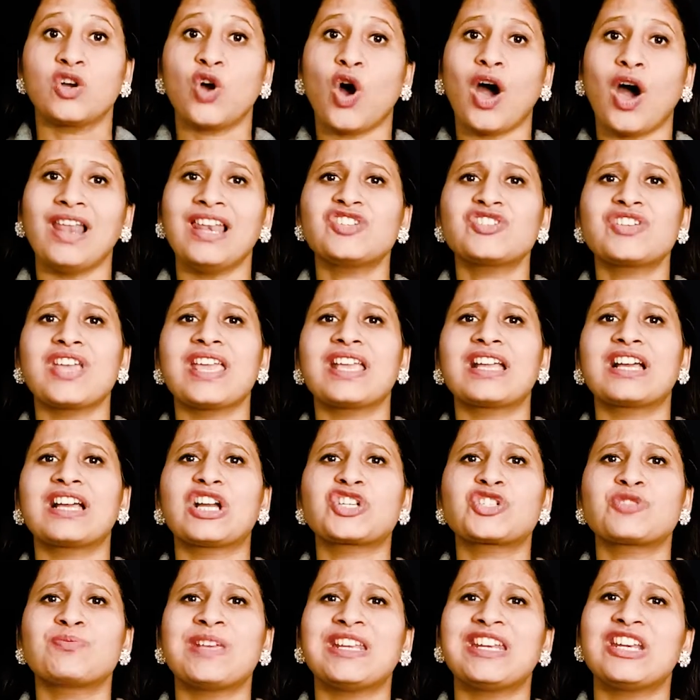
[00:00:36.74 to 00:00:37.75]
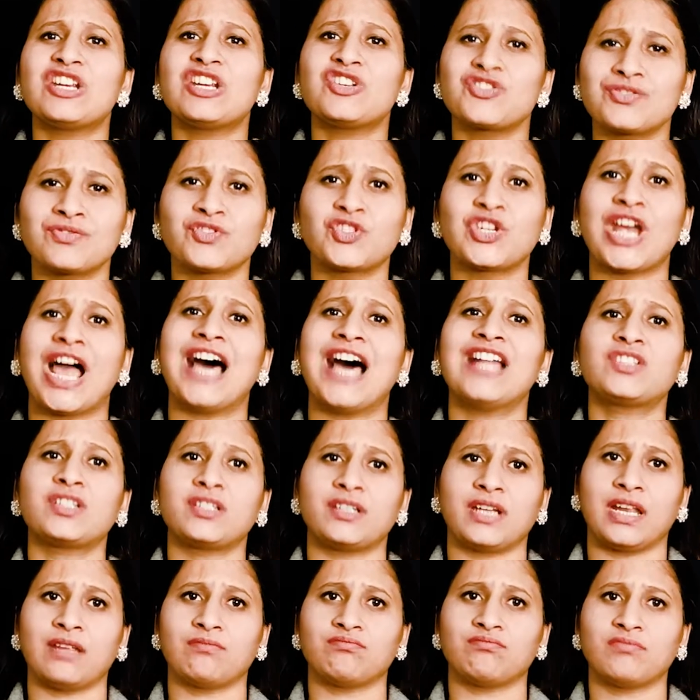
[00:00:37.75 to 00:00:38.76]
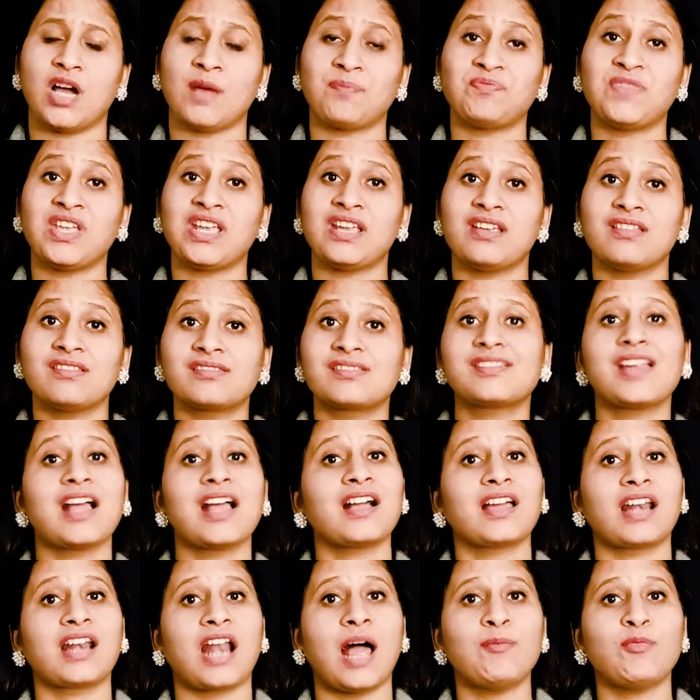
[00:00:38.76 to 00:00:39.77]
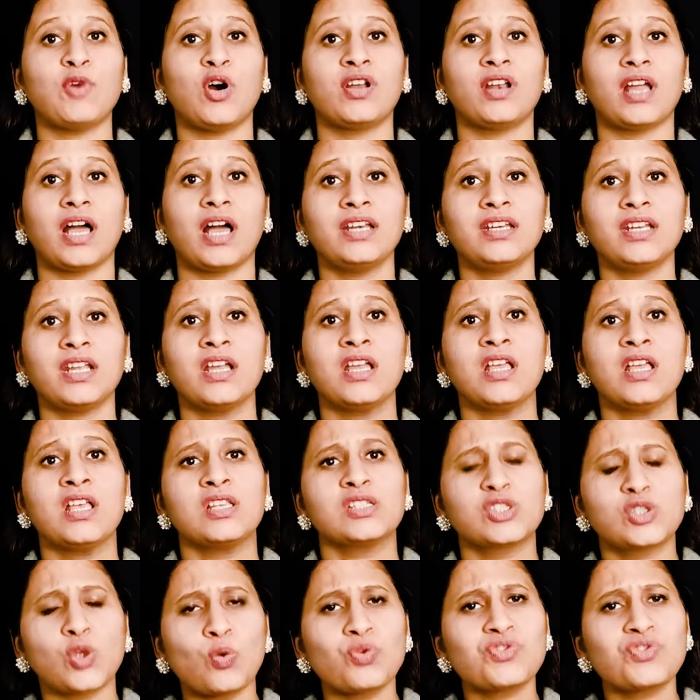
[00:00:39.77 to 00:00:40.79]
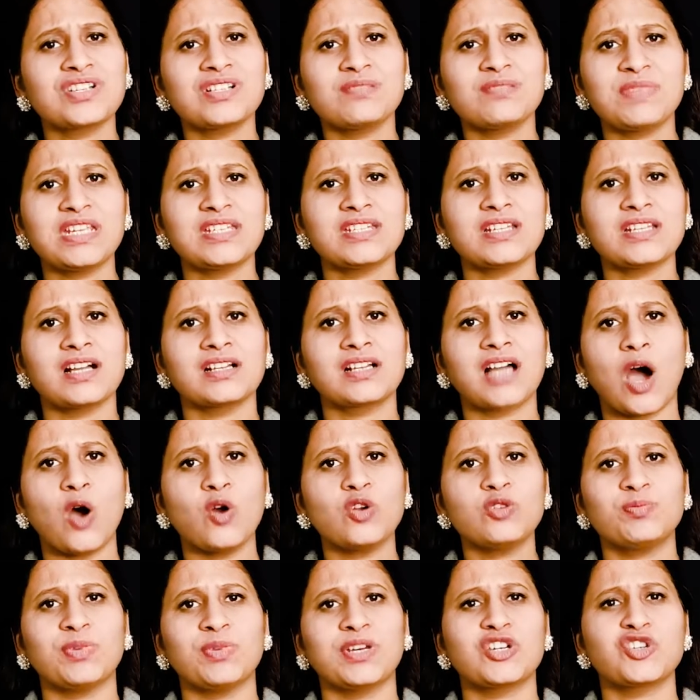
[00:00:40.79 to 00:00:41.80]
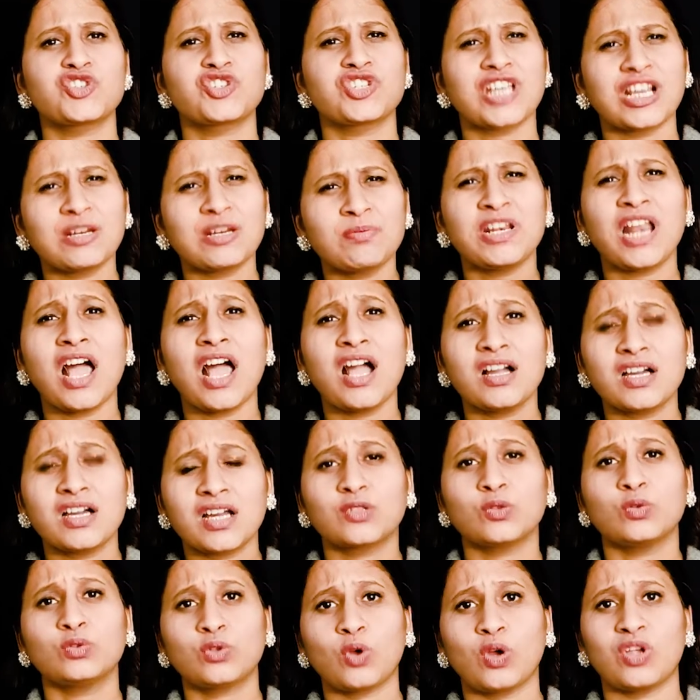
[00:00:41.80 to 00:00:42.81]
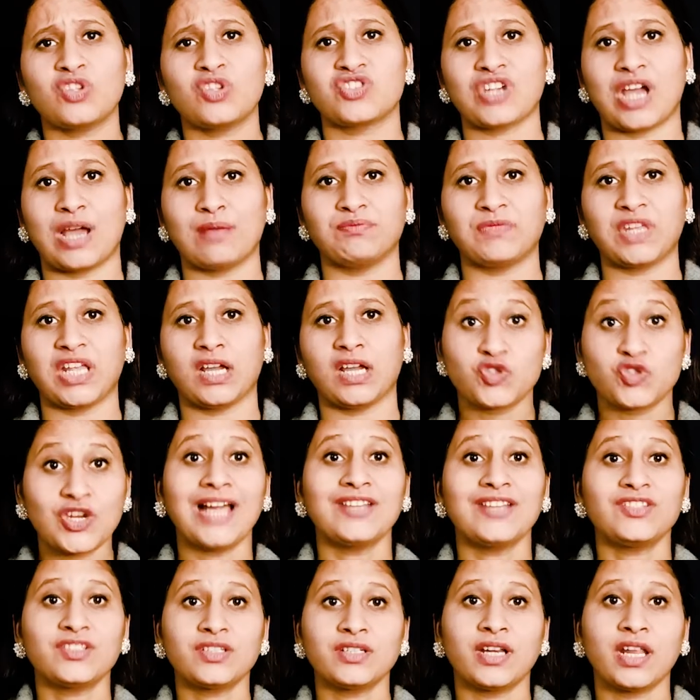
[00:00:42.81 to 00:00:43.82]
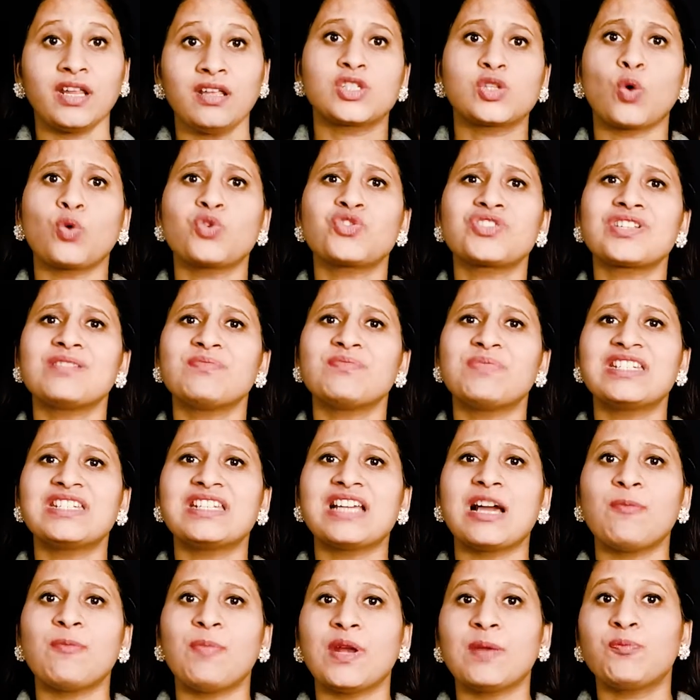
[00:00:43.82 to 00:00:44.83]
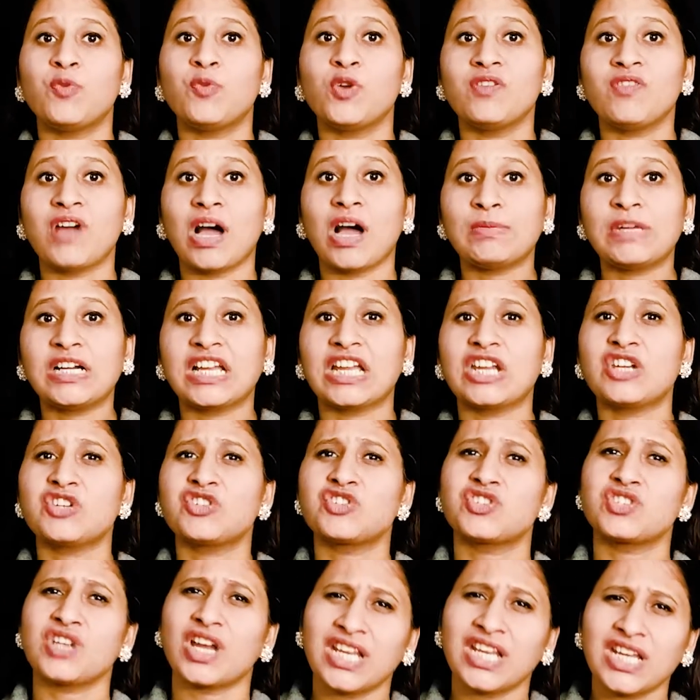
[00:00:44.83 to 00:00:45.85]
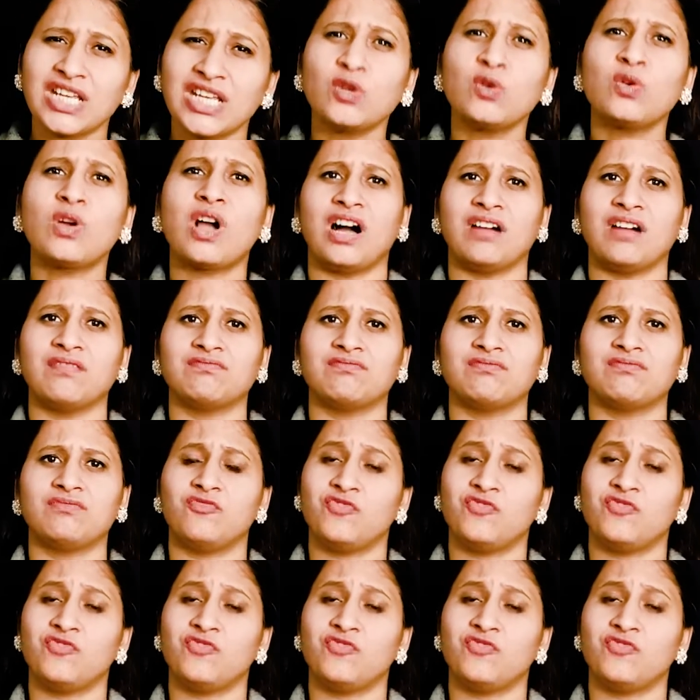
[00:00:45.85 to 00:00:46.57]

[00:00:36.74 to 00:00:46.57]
कॉलेज के एक कश्मीरी छात्र ने अपने इंस्टाग्राम और अन्य सोशल मीडिया अकाउंट पर शर्मनाक करतूत को अंजाम दिया छात्र ने सोशल मीडिया पर पुलवामा के शहीदों का